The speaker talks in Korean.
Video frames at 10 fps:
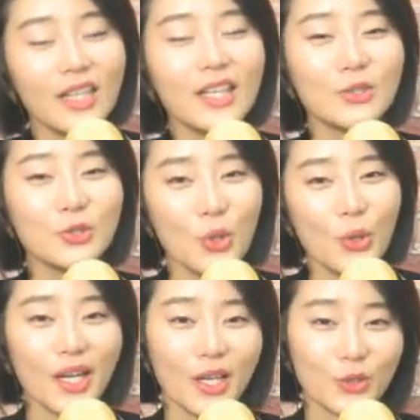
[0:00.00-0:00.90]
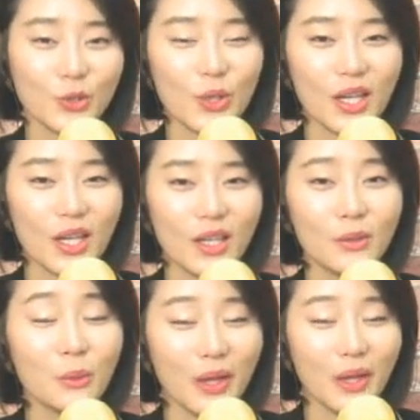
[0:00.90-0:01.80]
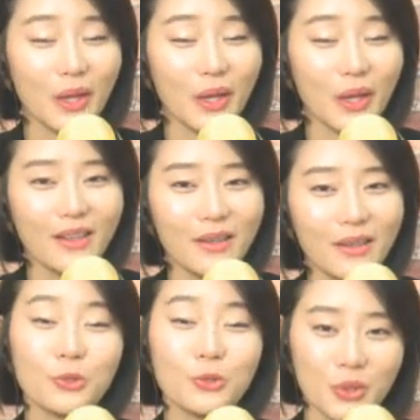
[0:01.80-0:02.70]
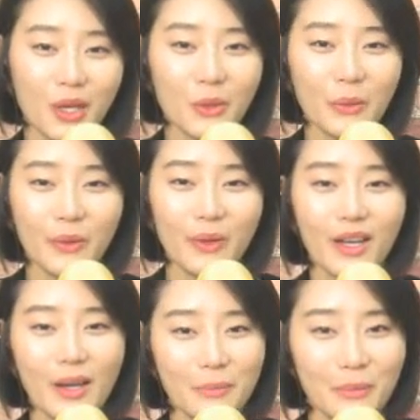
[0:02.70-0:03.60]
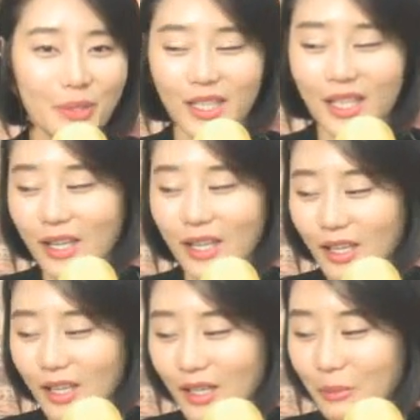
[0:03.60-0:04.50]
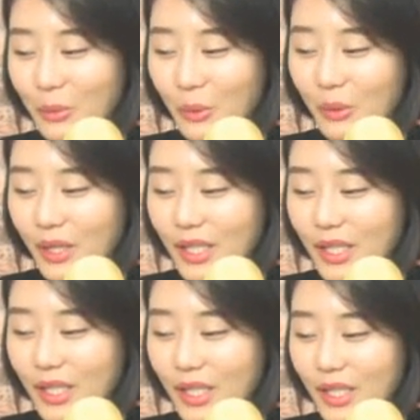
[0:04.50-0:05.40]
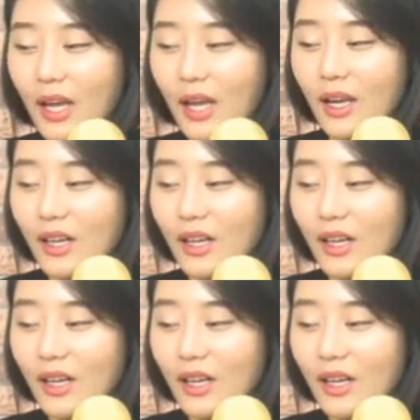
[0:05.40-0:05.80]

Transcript: 이 추억의 가수의 노래 봉숭아로 한번 시작해 보도록 하겠습니다.